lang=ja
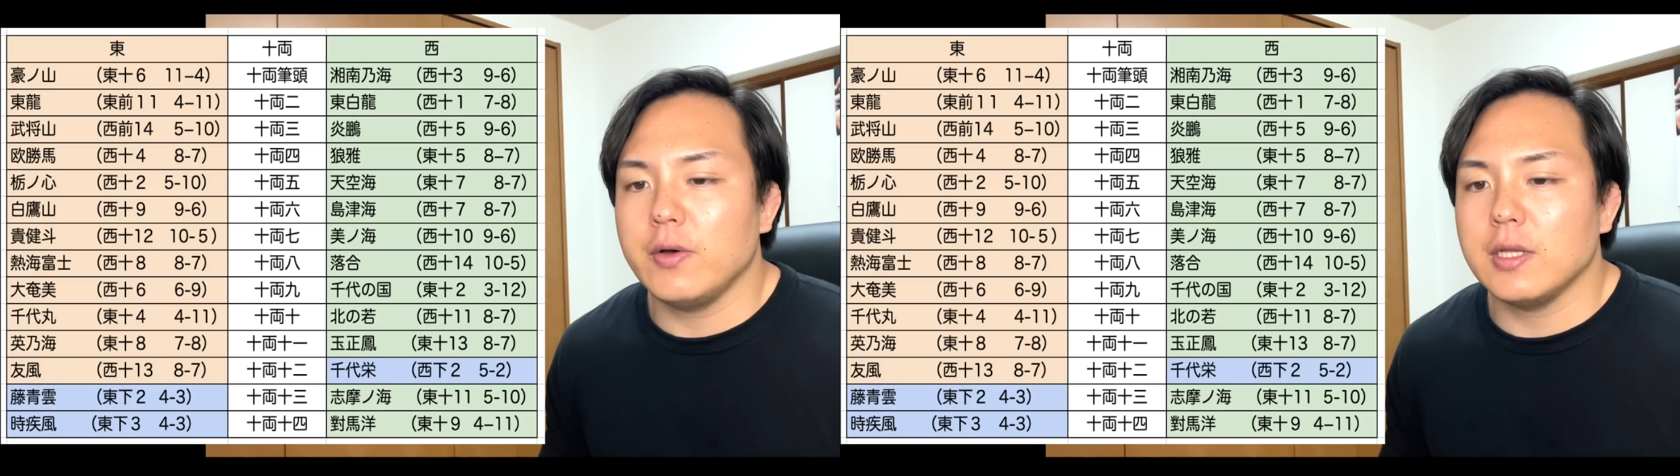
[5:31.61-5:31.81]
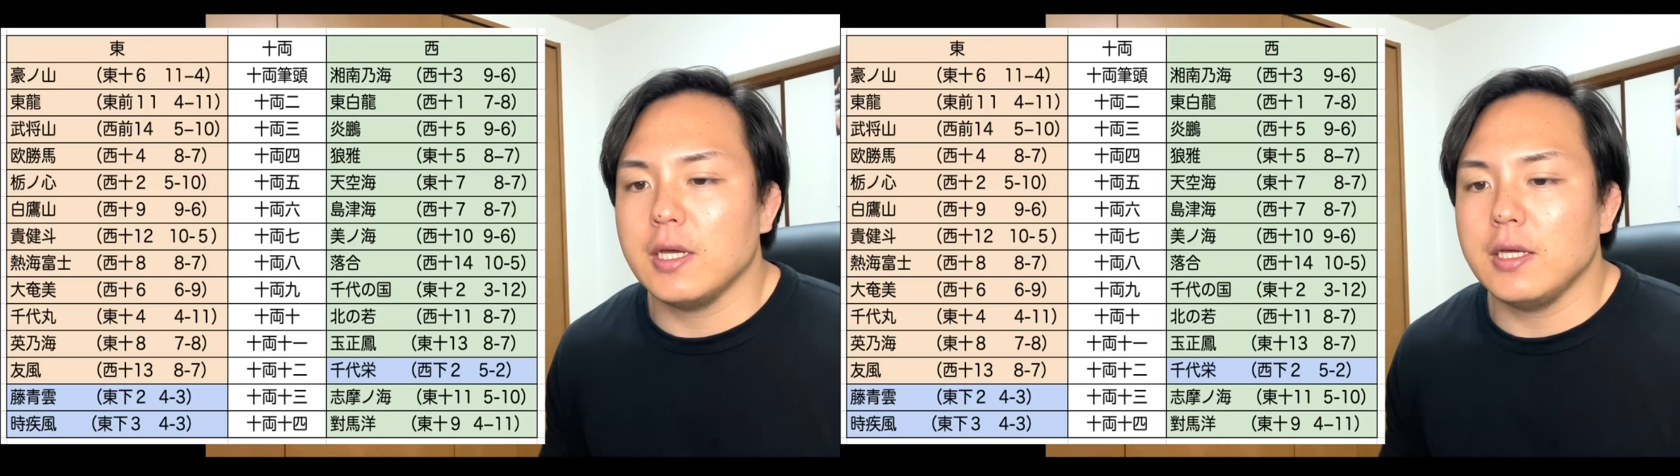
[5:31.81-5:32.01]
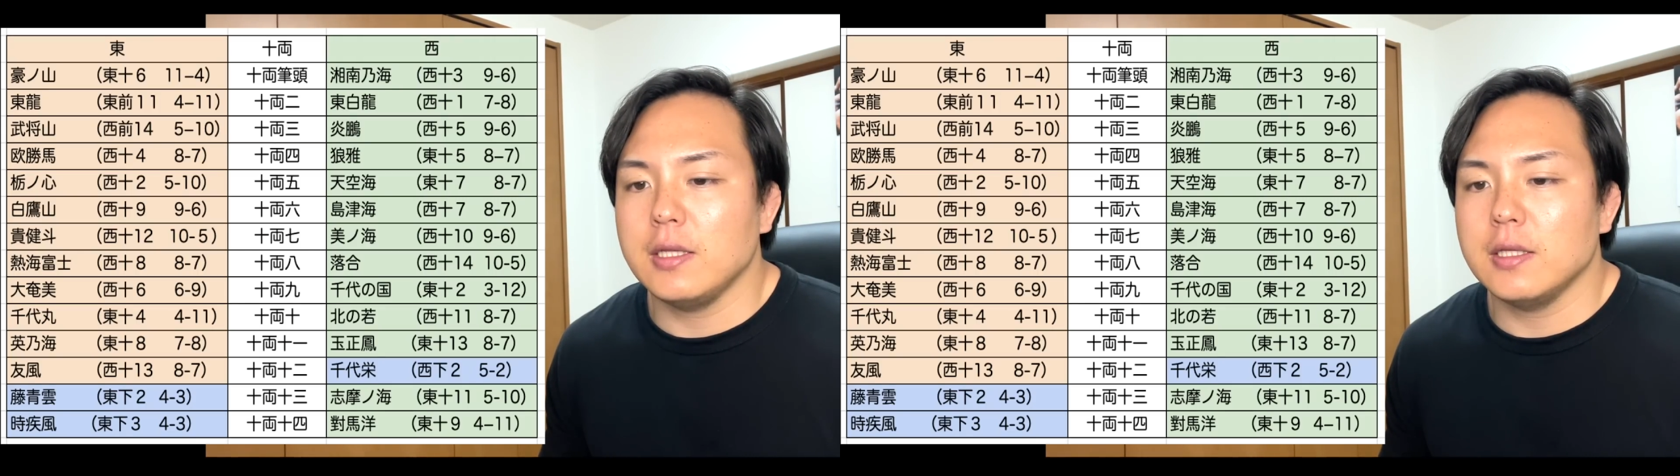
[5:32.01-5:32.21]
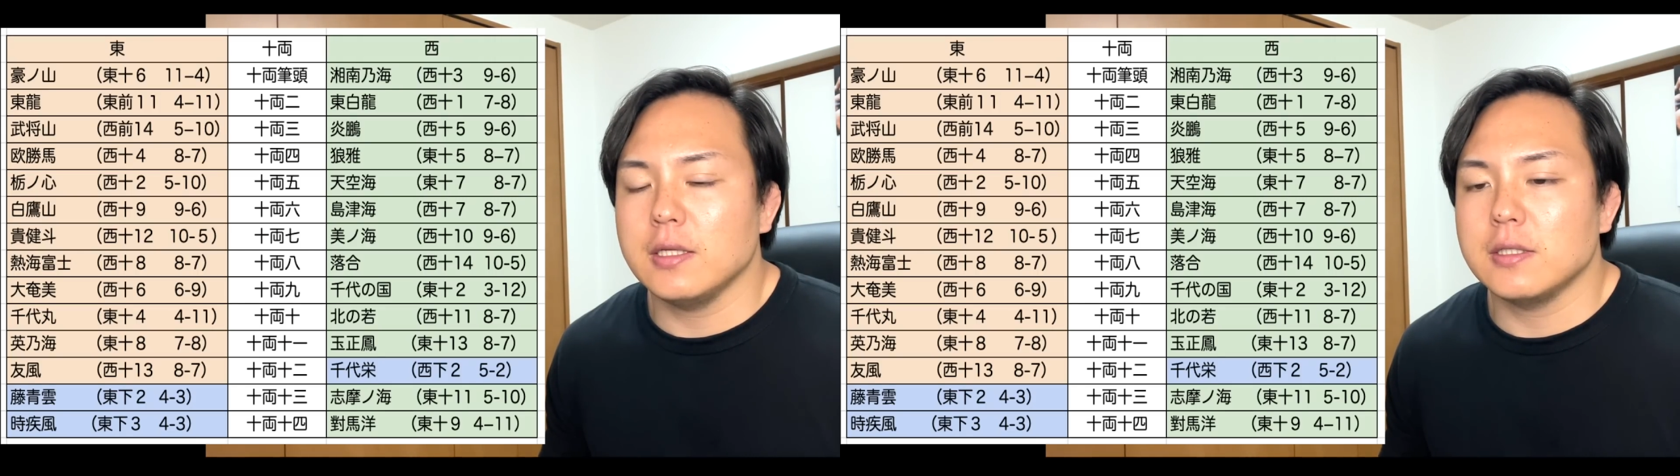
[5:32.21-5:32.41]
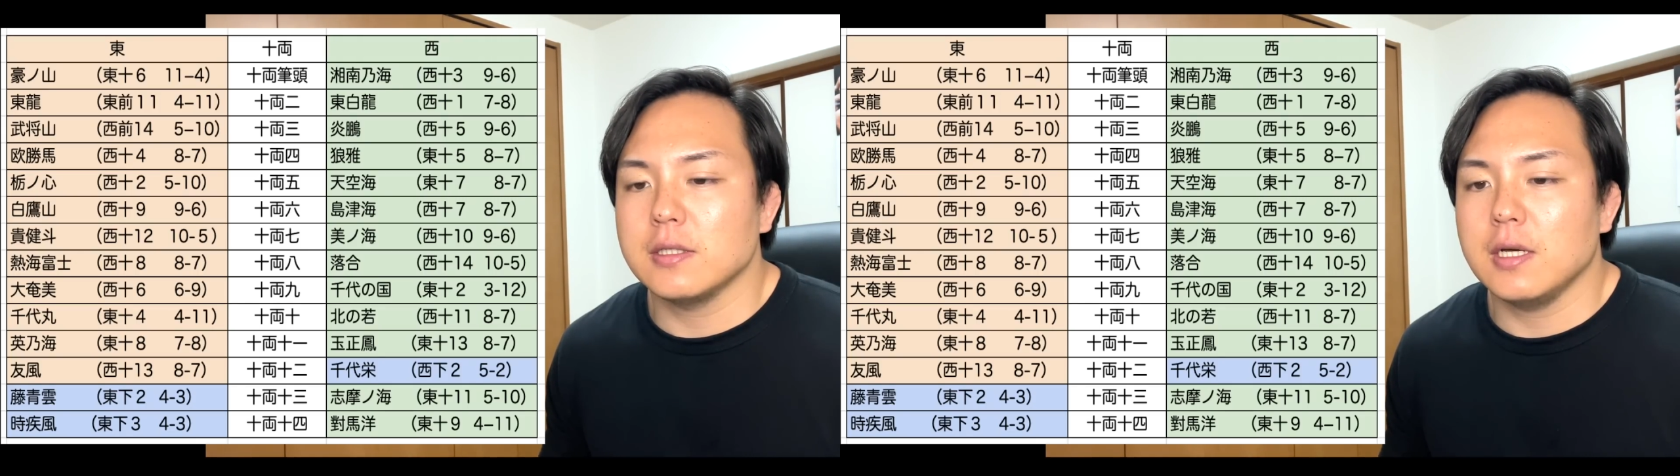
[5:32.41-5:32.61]
はないんで
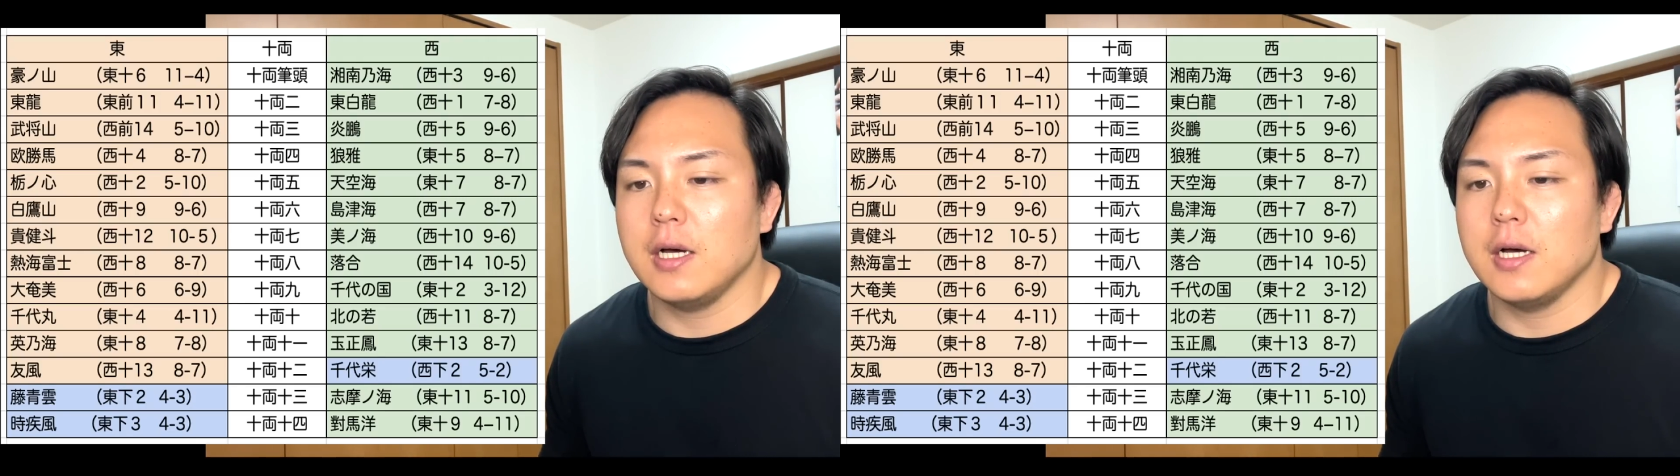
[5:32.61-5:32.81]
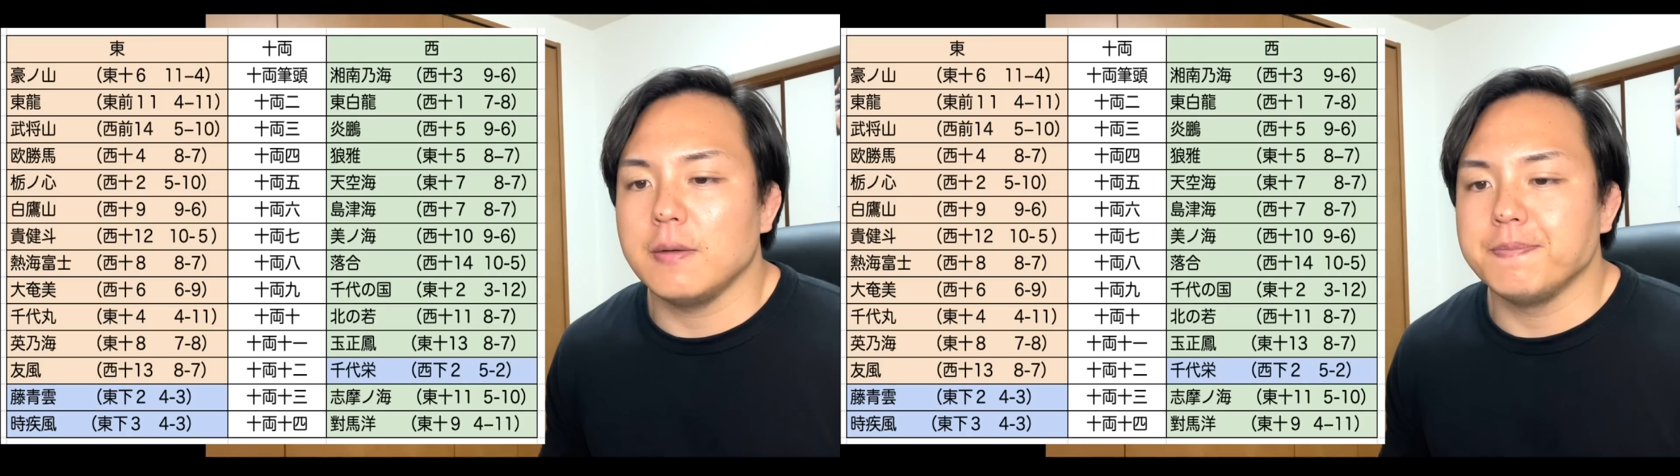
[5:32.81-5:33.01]
すが、